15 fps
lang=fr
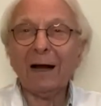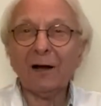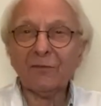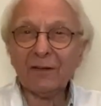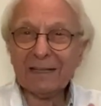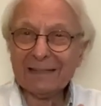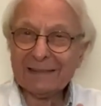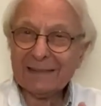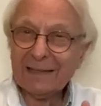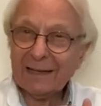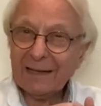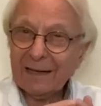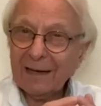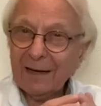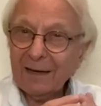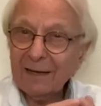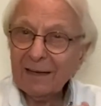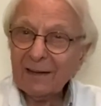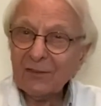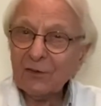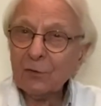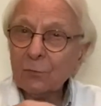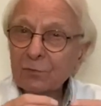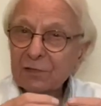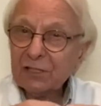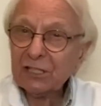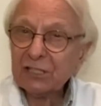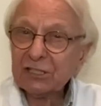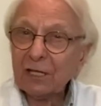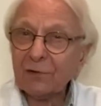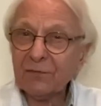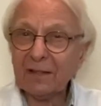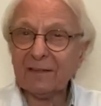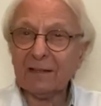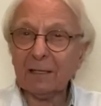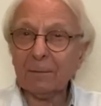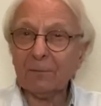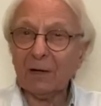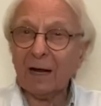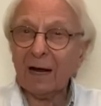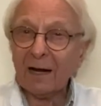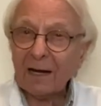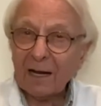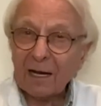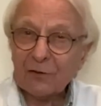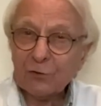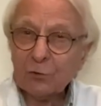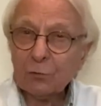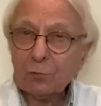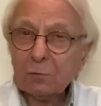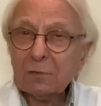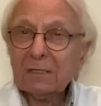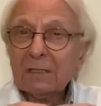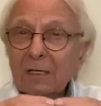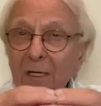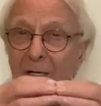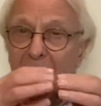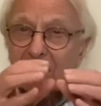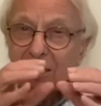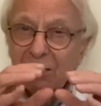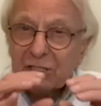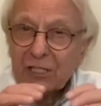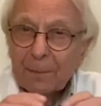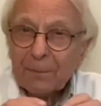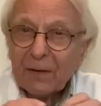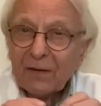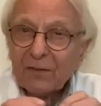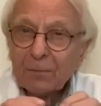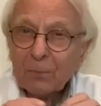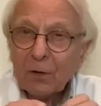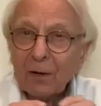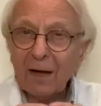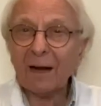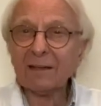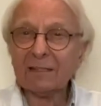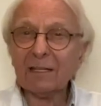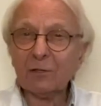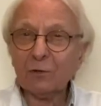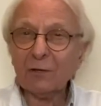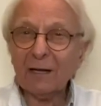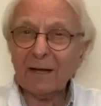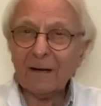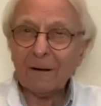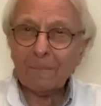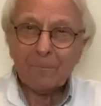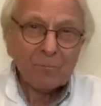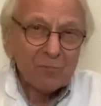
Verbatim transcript: avec des lésions déjà visibles à la radio, léger pincement articulaire,